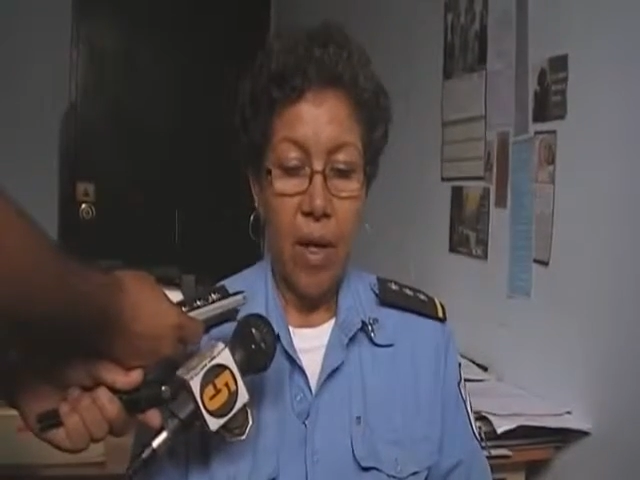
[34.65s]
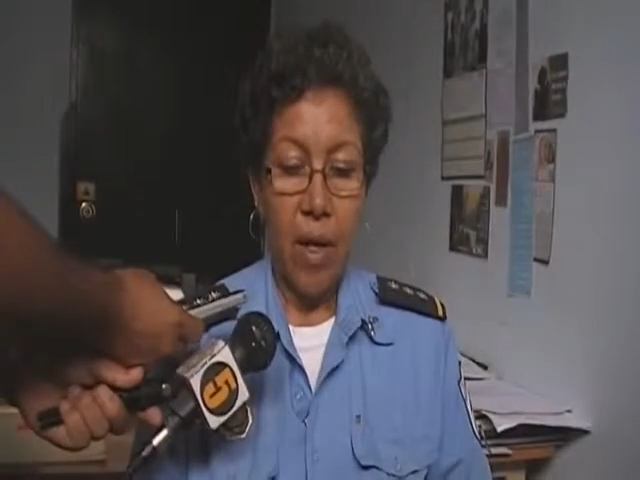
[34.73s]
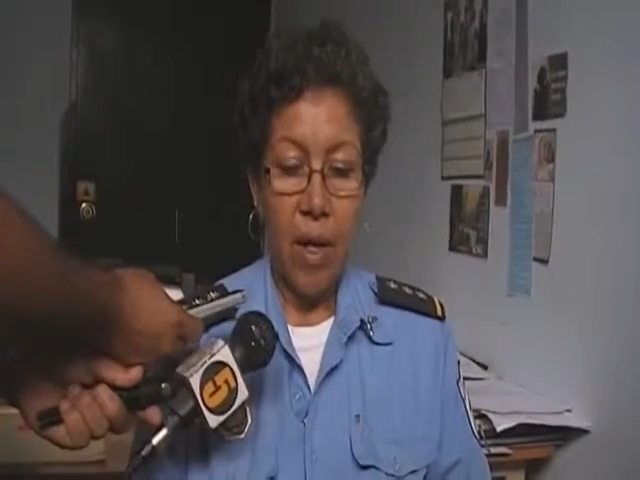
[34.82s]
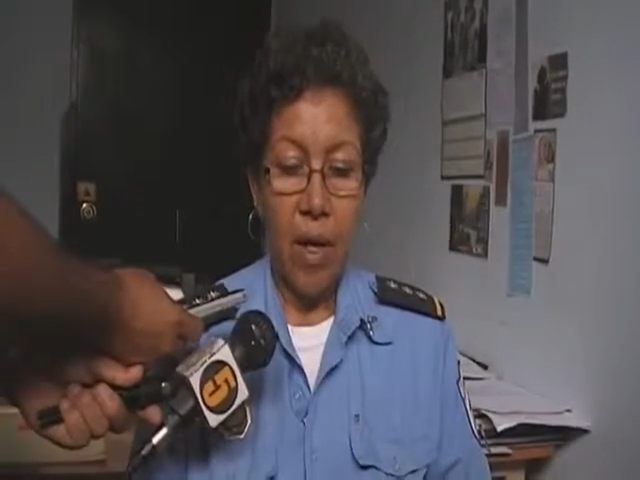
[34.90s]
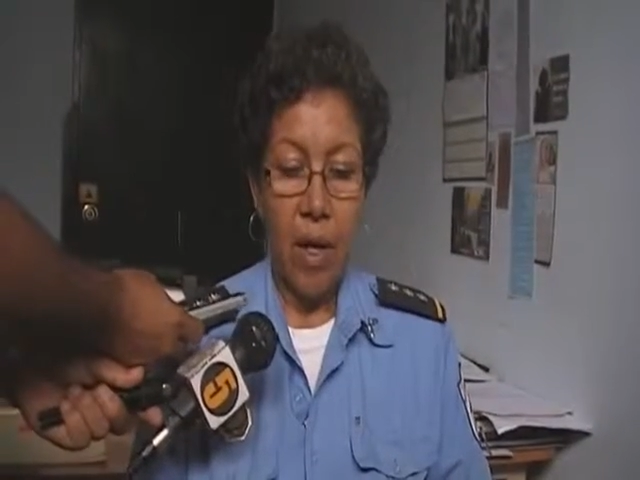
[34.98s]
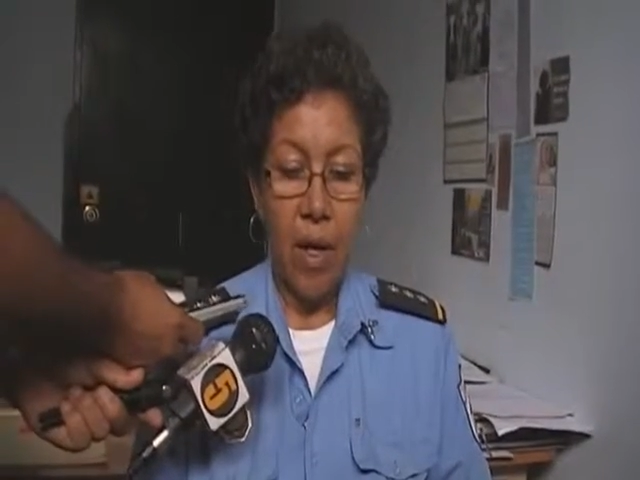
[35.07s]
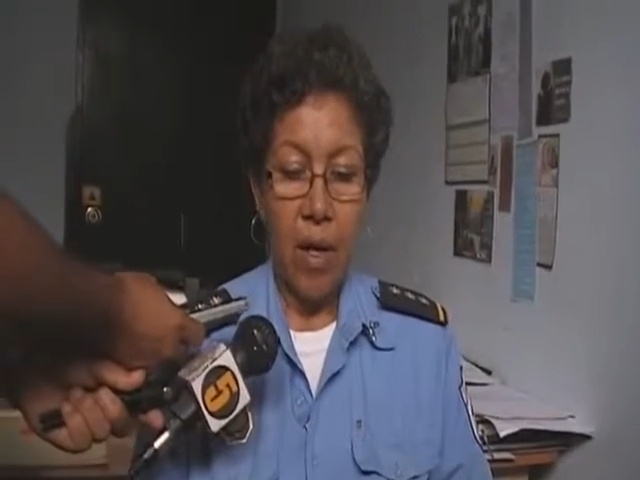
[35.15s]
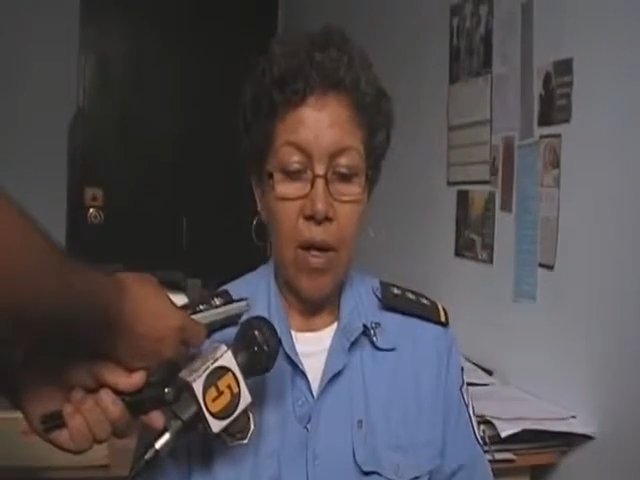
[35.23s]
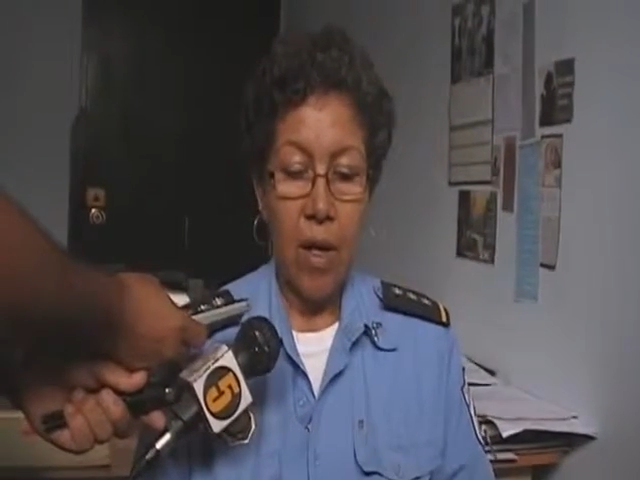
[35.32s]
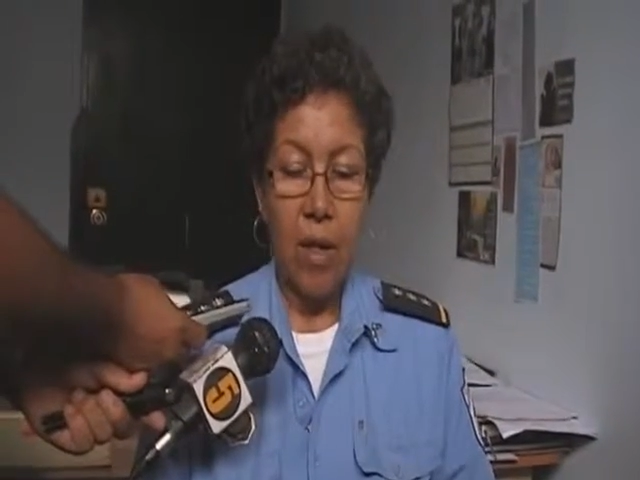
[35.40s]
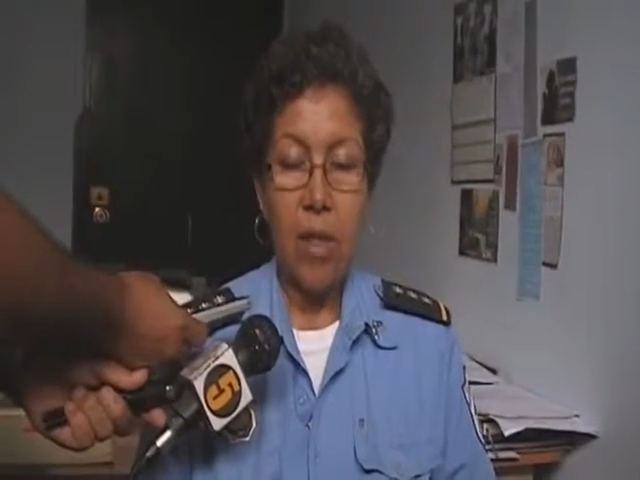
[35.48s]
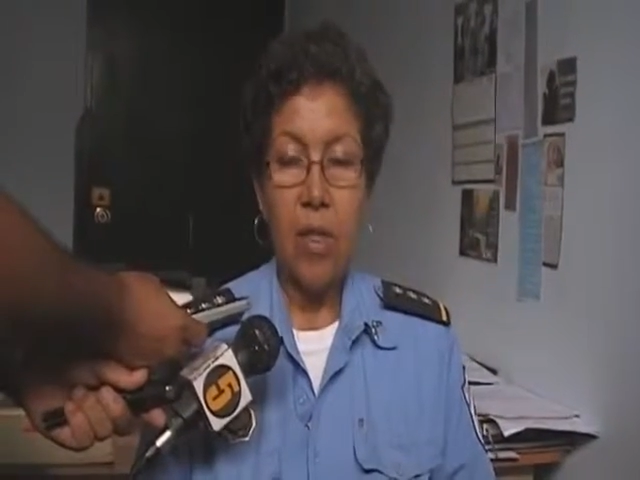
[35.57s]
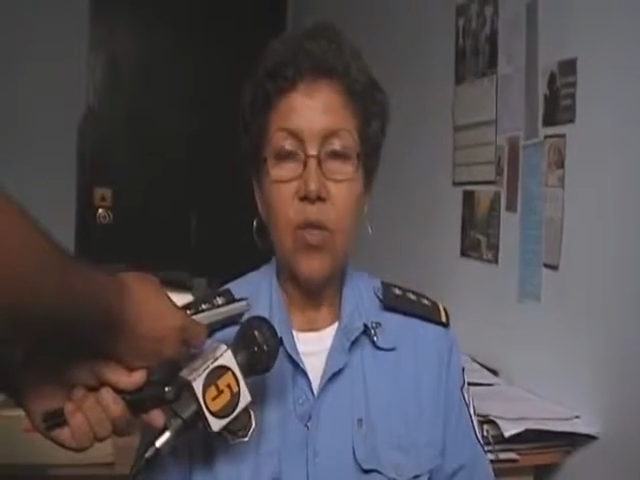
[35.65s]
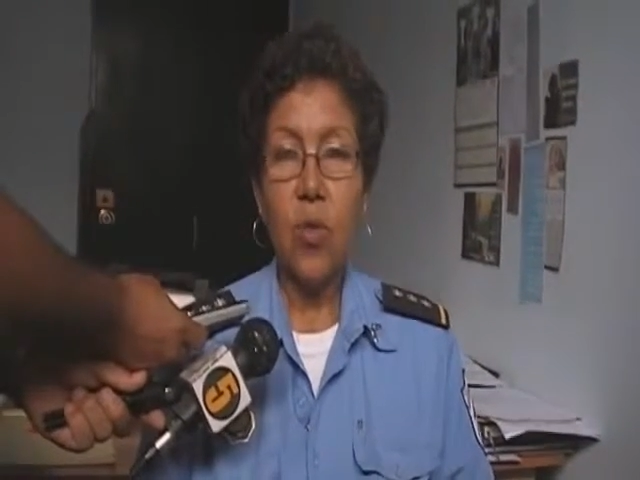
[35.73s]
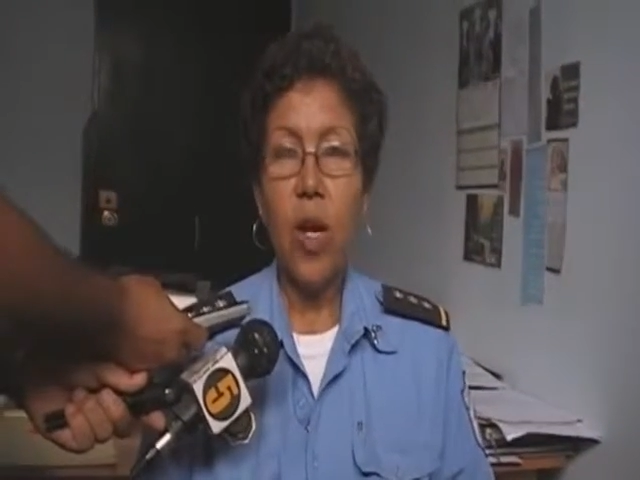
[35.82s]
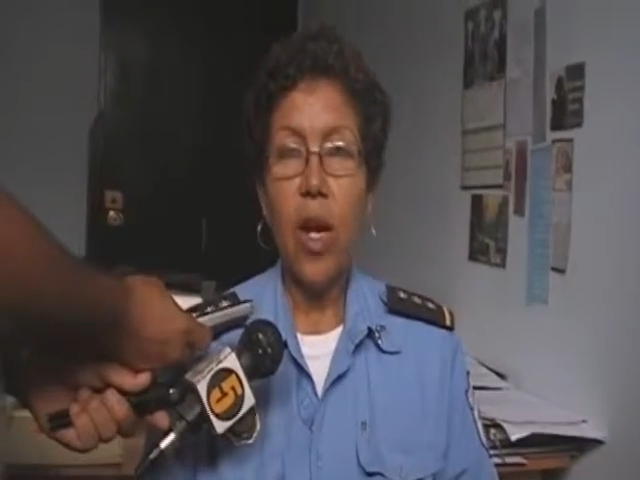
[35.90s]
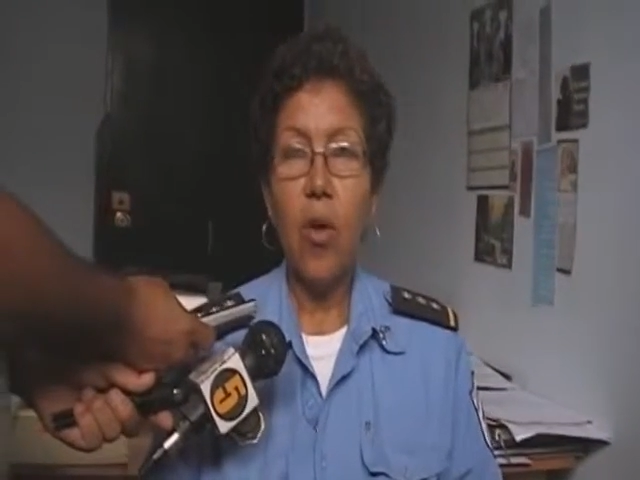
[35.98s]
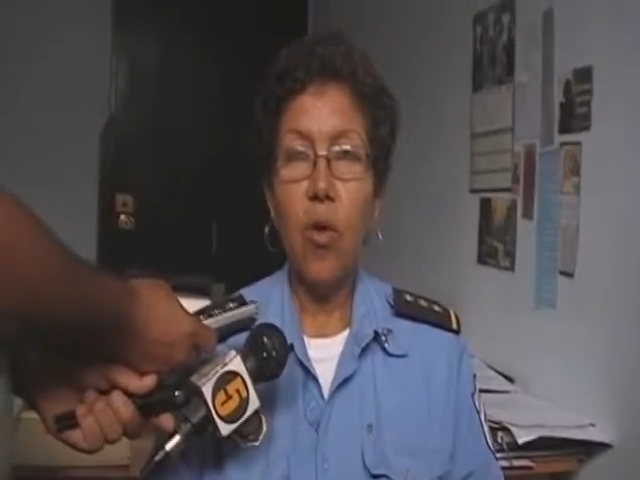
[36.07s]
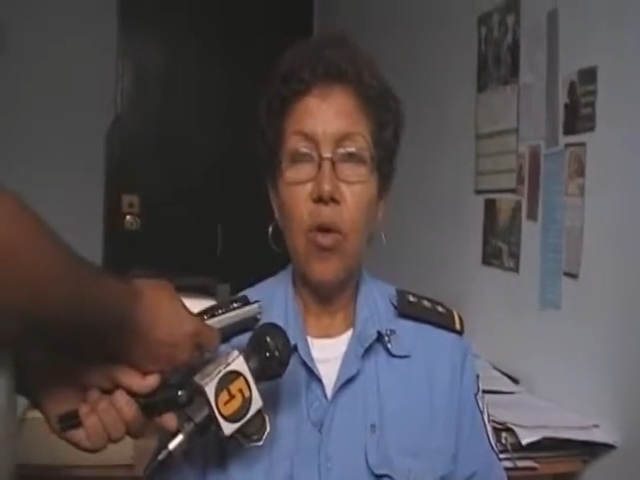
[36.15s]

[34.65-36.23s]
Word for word: eh, de sur a